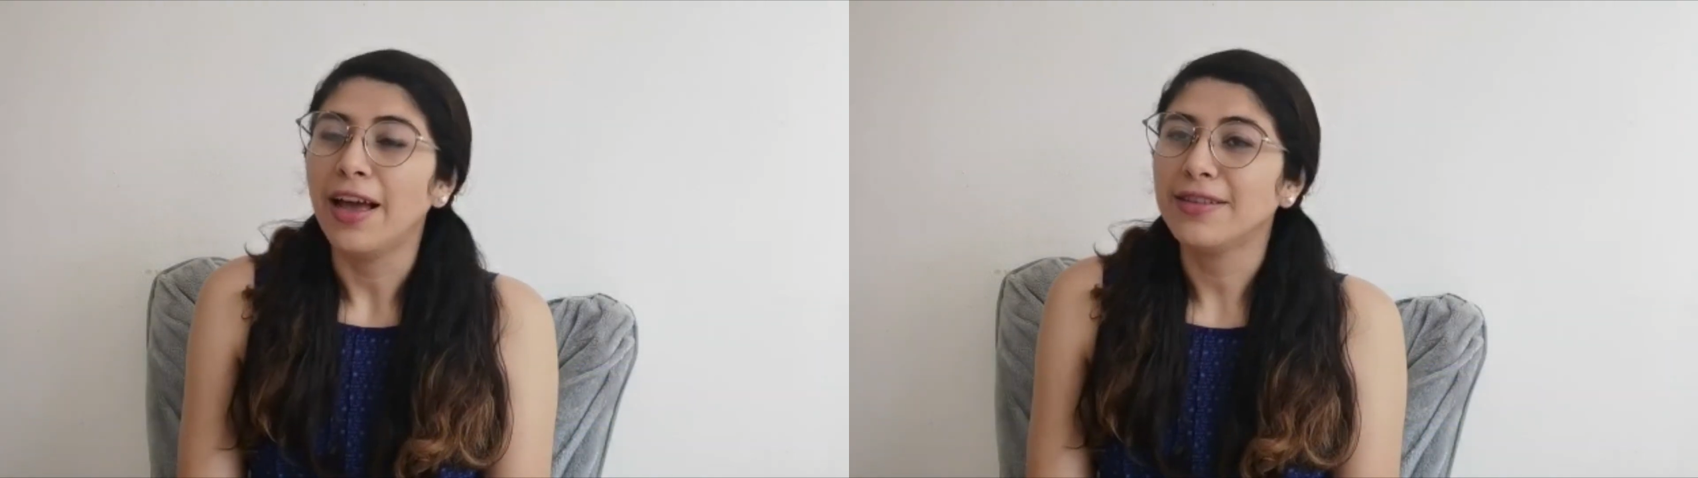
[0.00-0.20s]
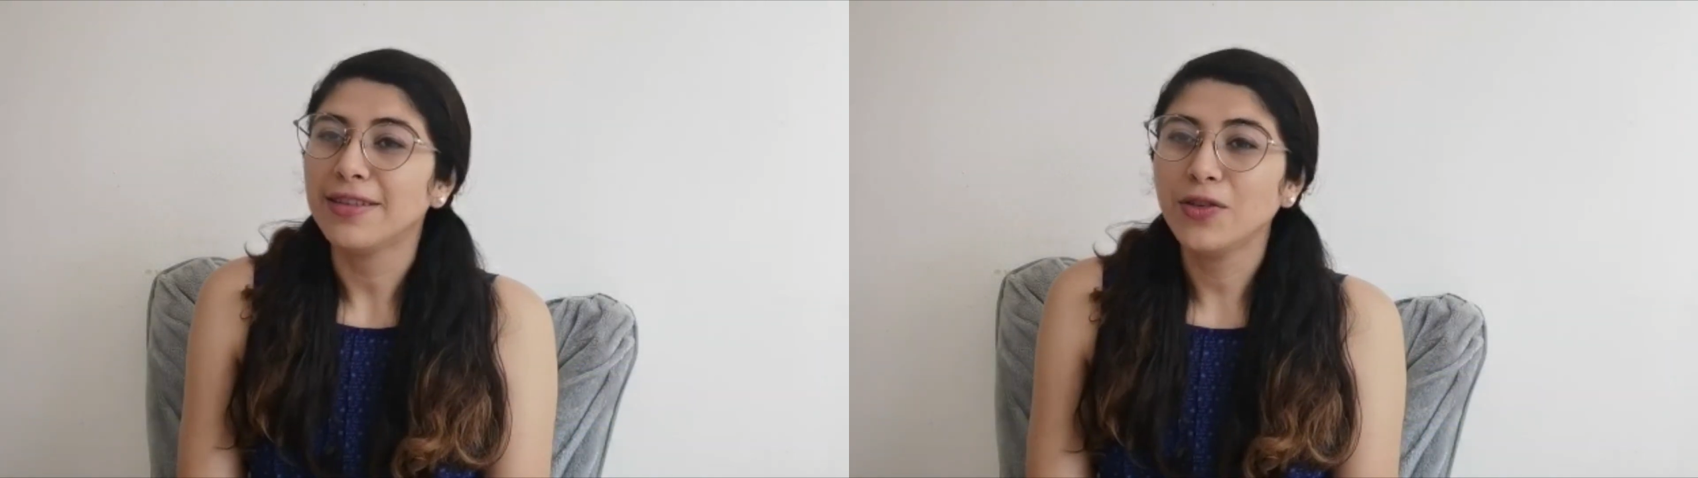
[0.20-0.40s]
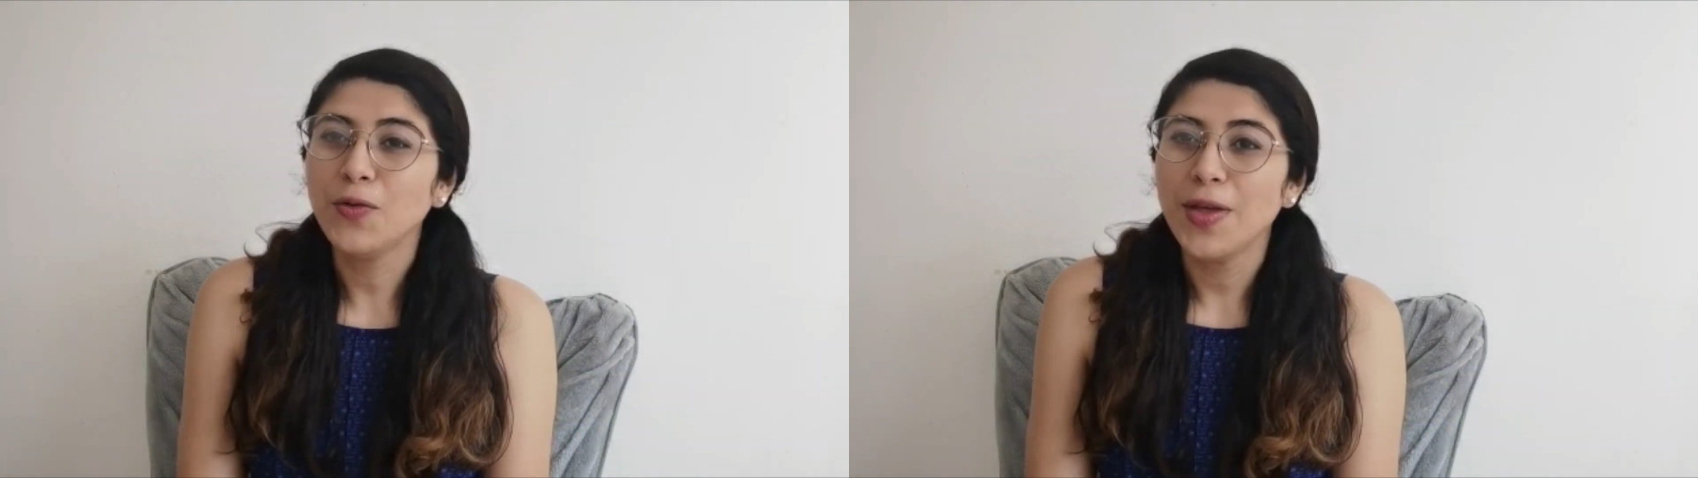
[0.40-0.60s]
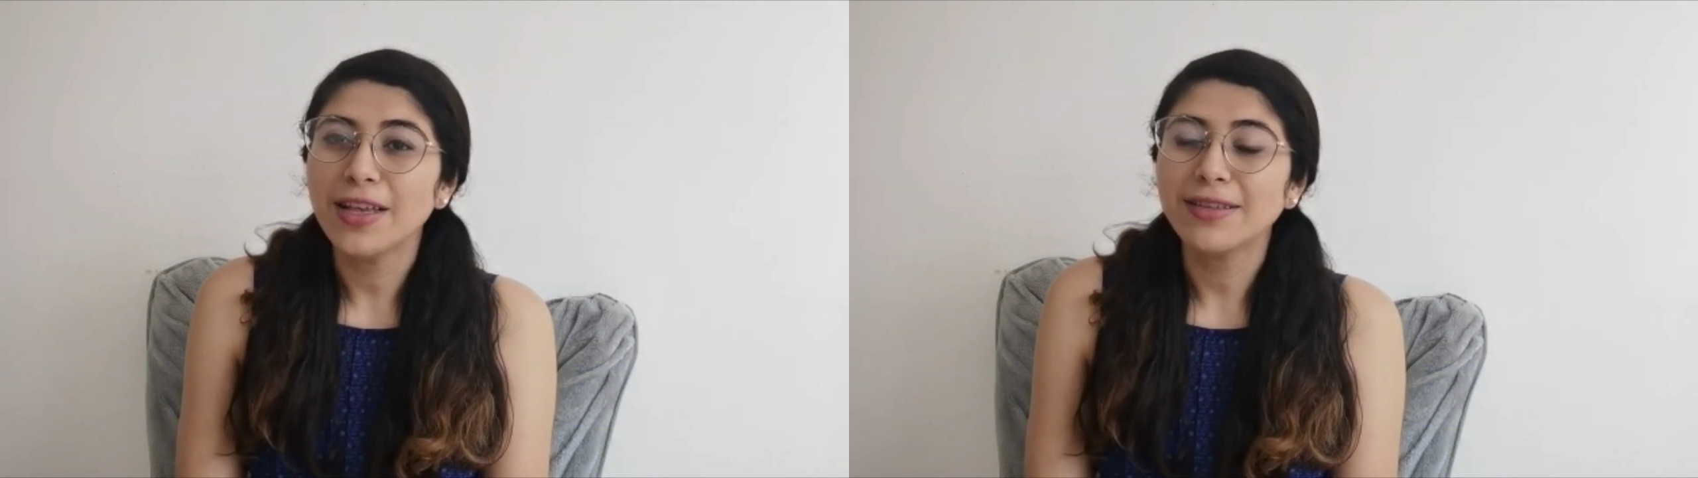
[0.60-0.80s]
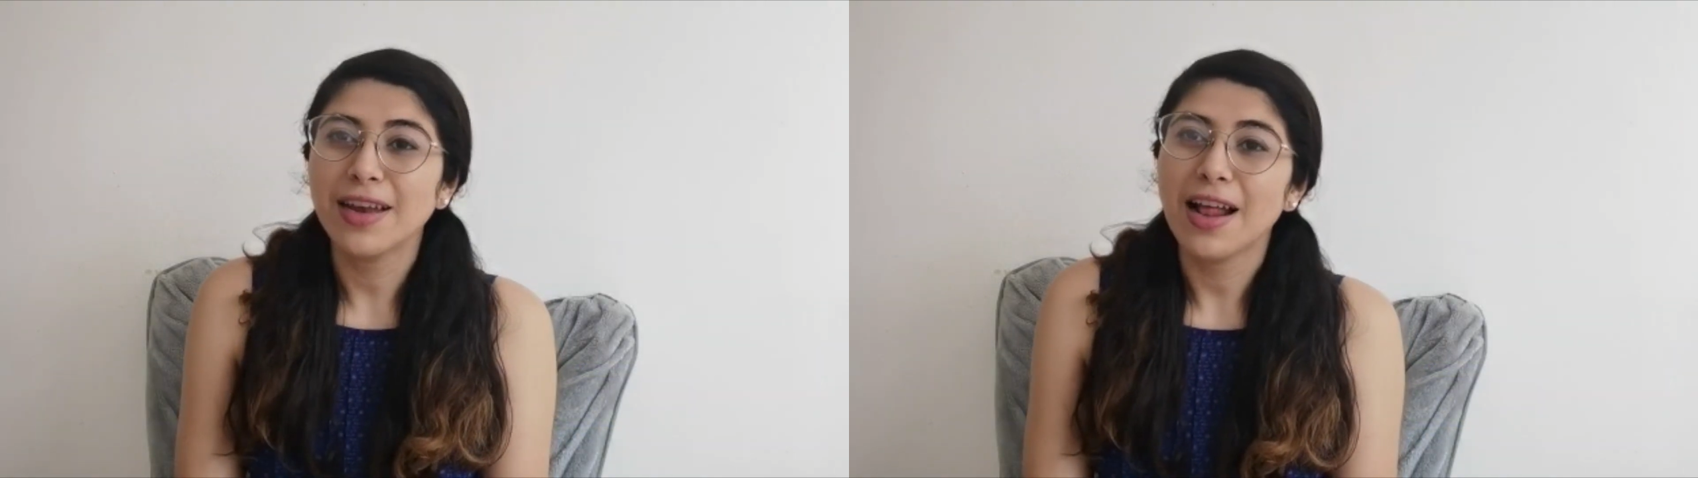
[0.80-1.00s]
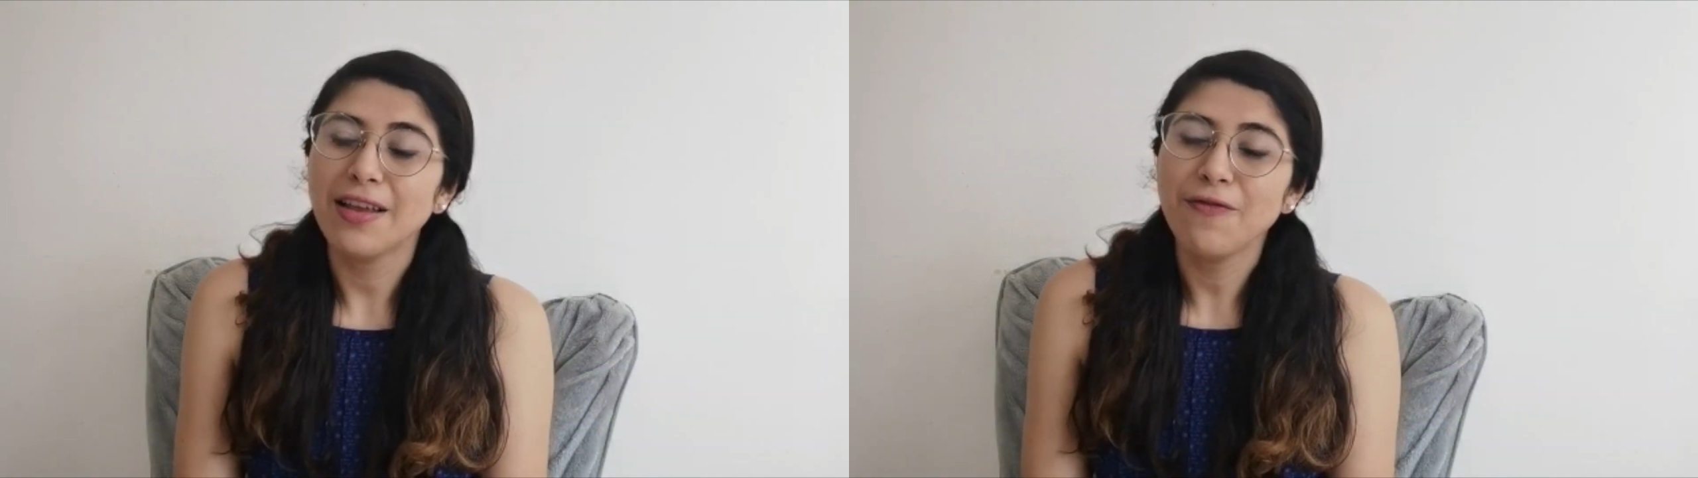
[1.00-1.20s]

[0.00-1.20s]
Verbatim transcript: Estas lluvias serán